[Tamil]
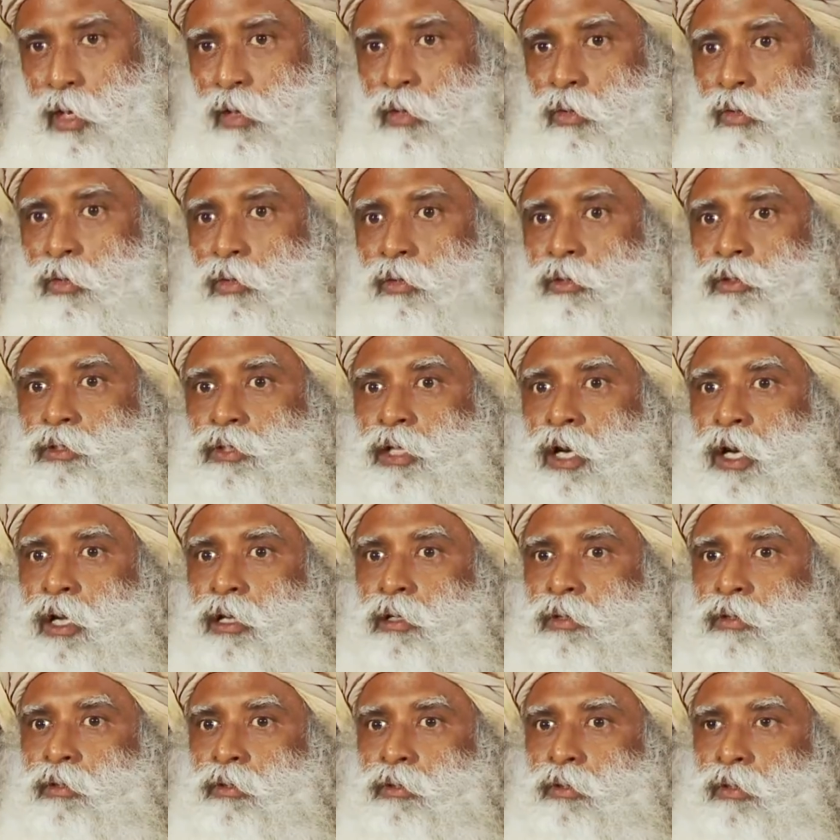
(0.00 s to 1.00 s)
என்னை நம்புங்க
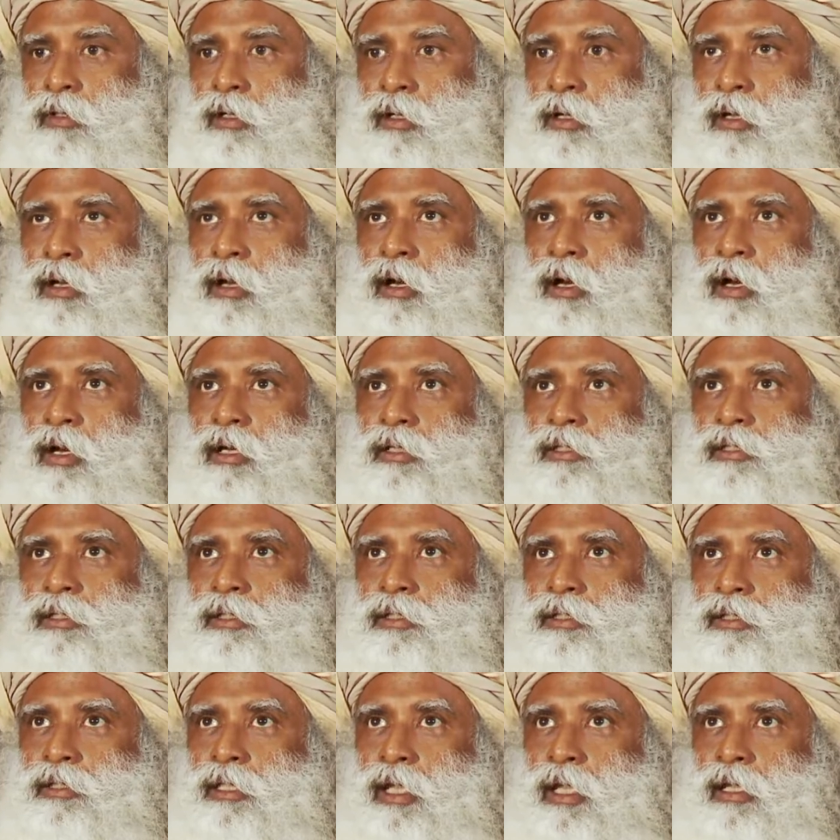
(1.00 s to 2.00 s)
என்னோட
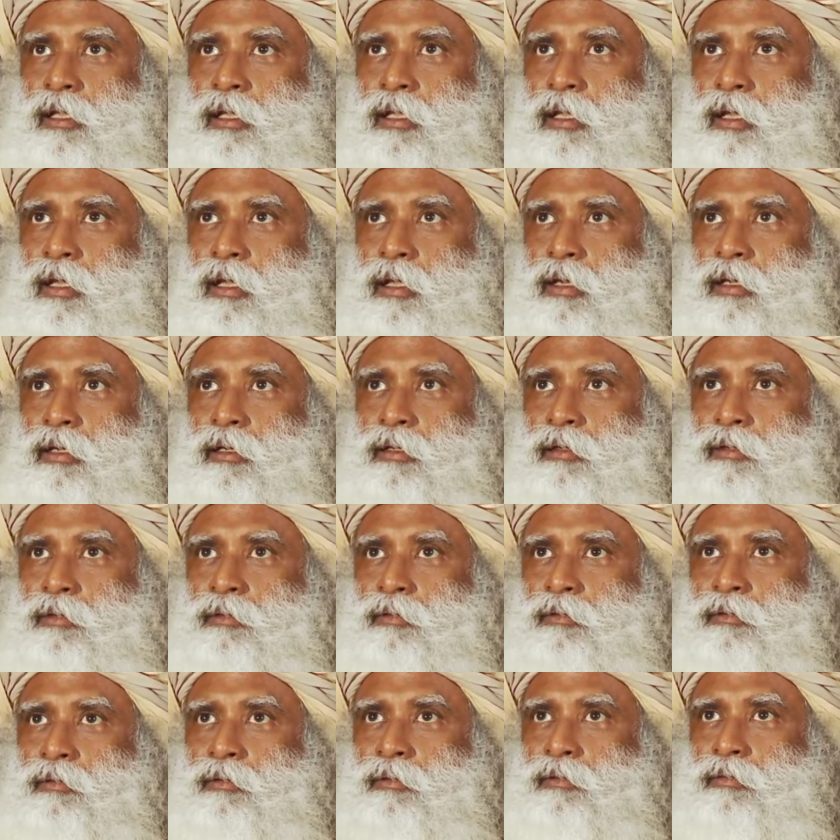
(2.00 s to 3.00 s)
குழந்தை பருவம்
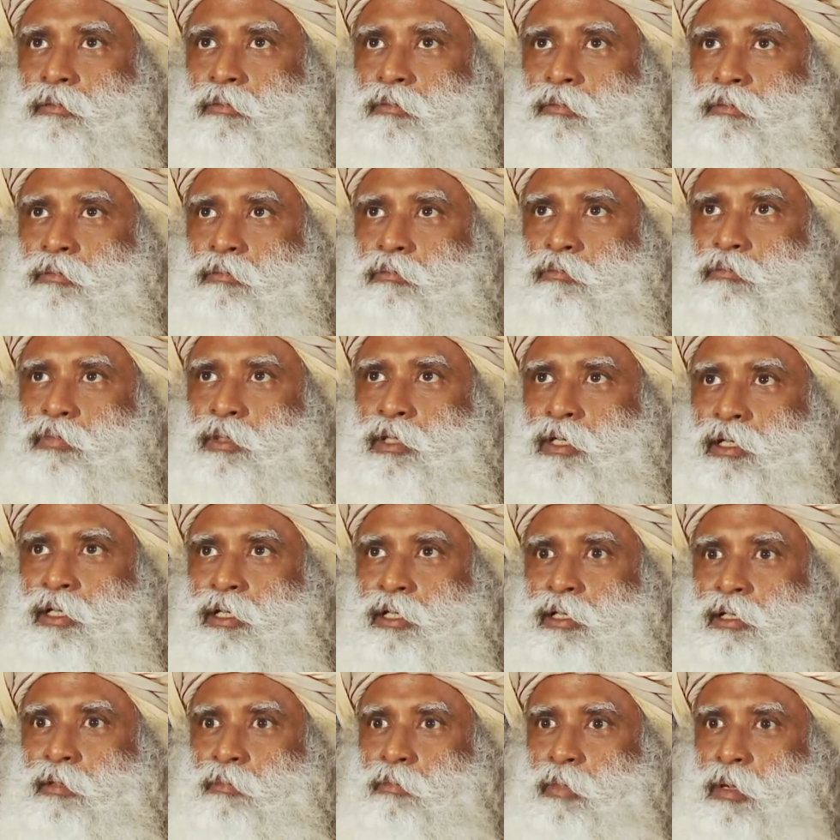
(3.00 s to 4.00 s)
முழுக்க உட்கார்ந்து
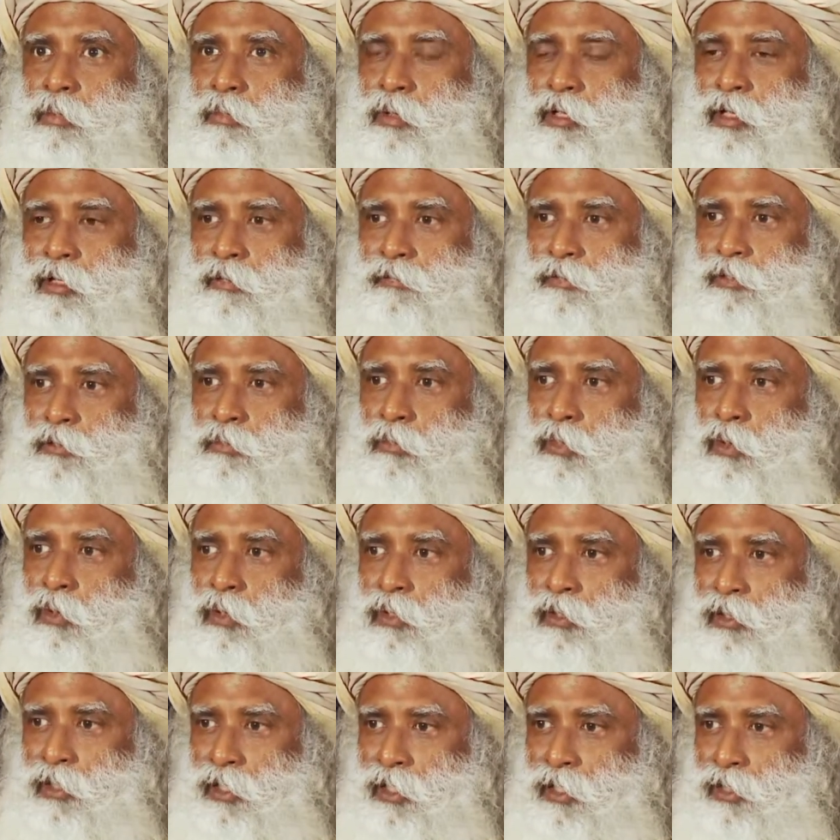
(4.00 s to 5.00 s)
இந்த சின்ன சின்ன
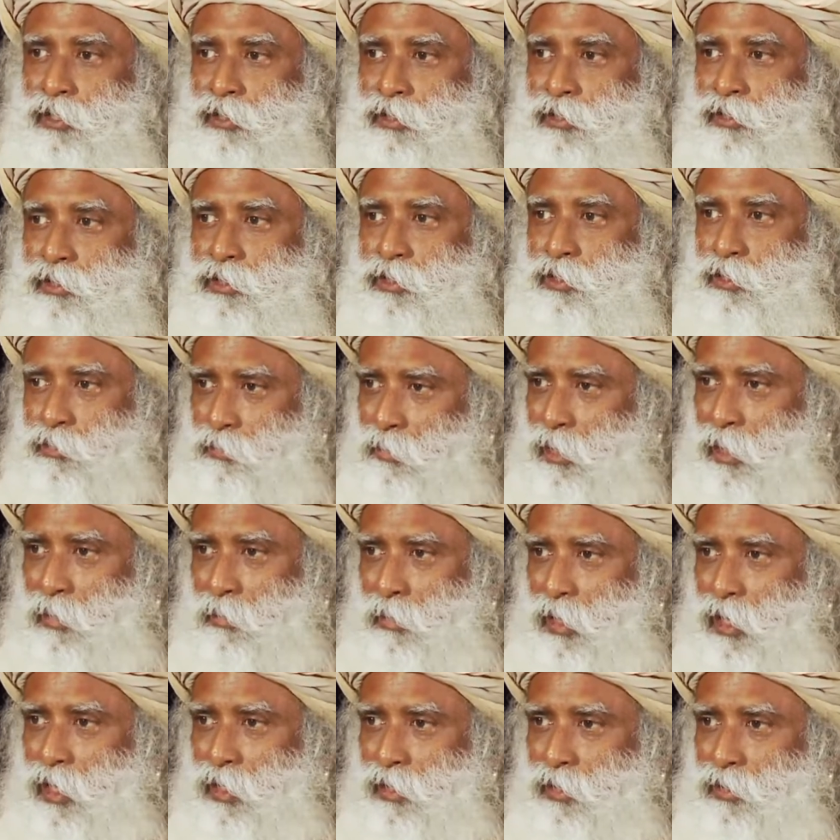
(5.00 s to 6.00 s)
விஷயங்களுடைய பதிவுகளை என்
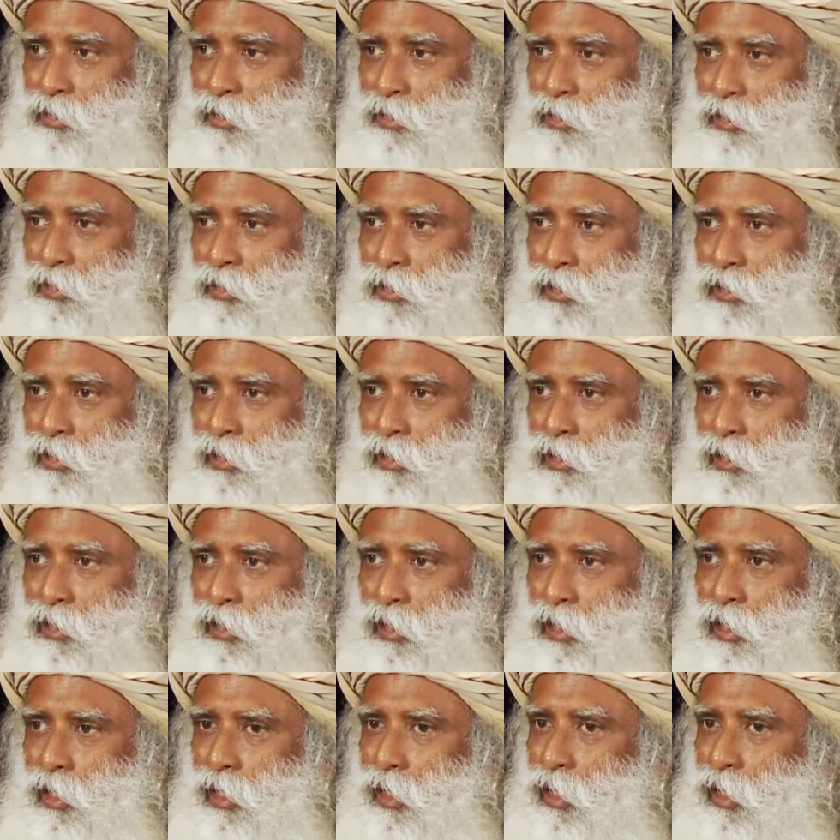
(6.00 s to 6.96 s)
மனசில் கட்டமைப்பேன்